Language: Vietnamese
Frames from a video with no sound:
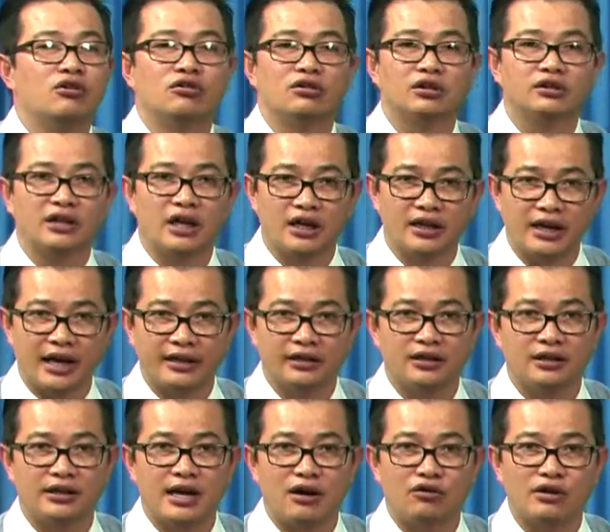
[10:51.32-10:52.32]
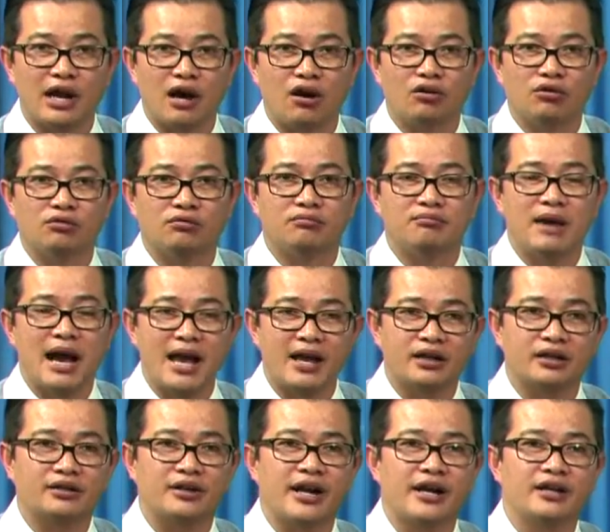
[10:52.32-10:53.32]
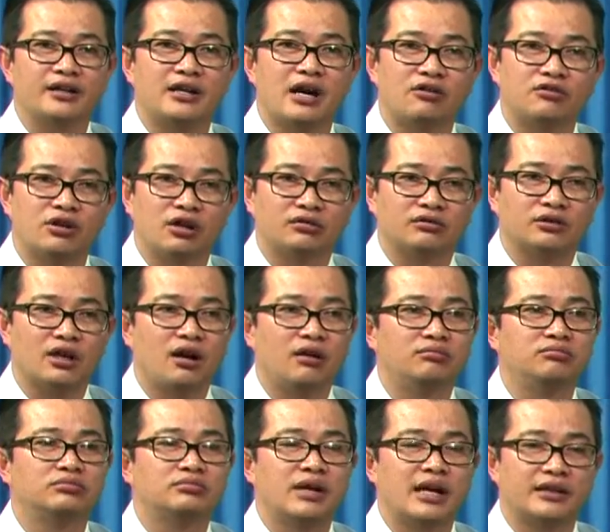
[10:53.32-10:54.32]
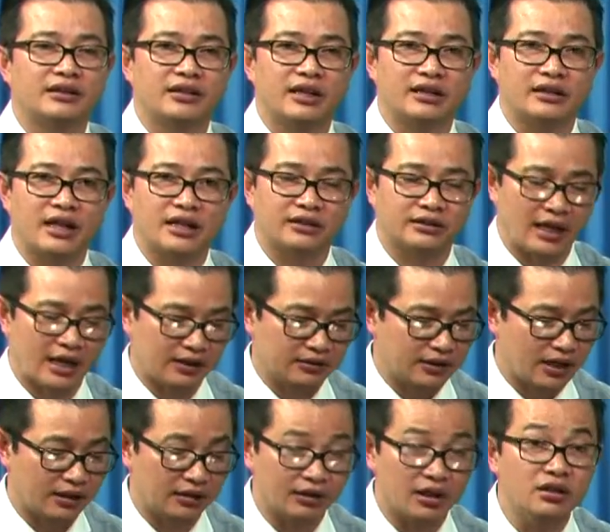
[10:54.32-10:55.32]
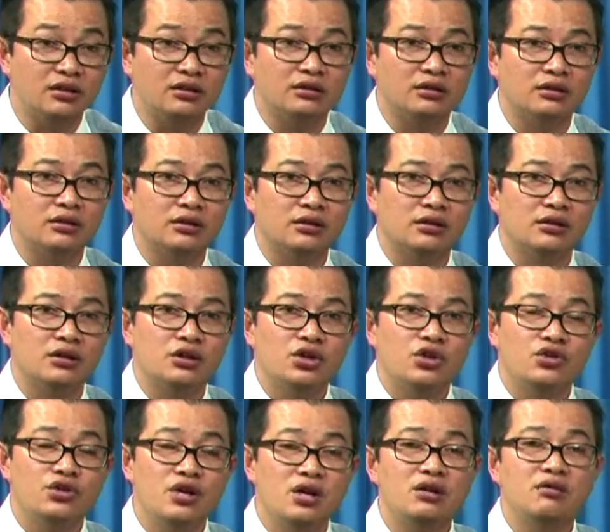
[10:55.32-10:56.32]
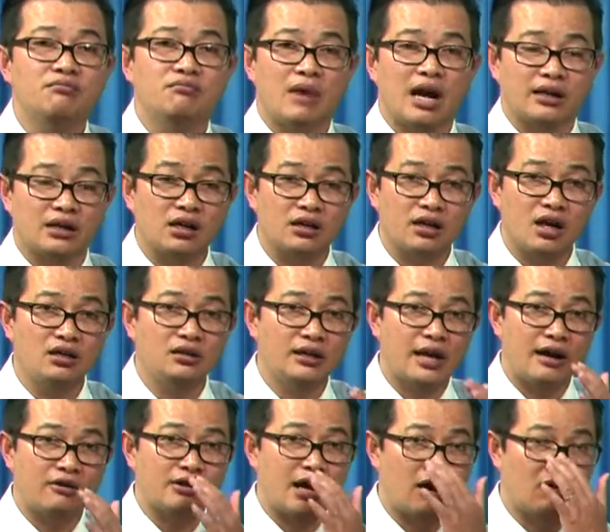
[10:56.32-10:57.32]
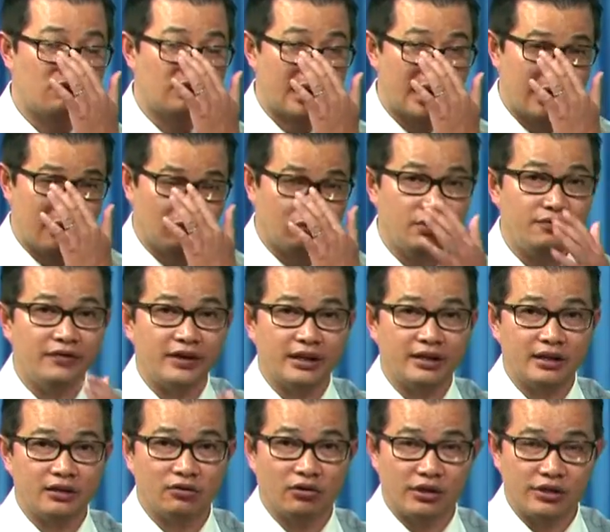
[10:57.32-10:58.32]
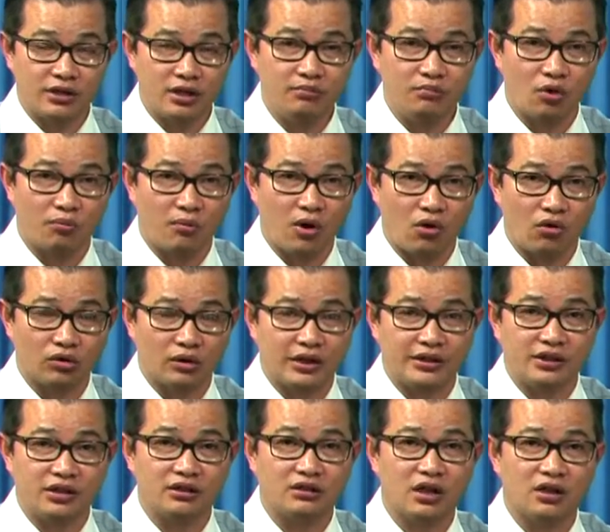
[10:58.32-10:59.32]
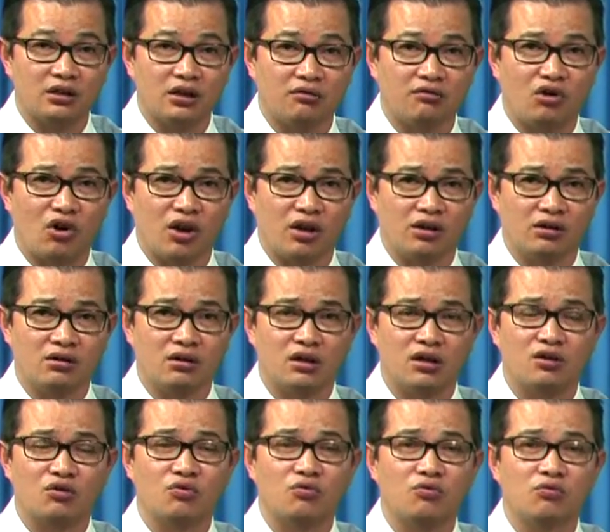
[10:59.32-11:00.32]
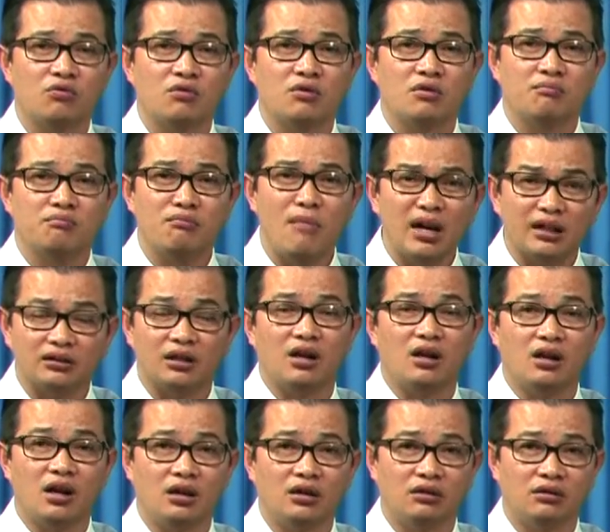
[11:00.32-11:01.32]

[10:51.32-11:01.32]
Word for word: có thể gãy tới đau đầu migraine đau đầu thống đai căng thẳng thần kinh nhưng mà cái cơn đau đầu nào quý vị nên gọi 911 là những cơn đau ngoài bất thình lình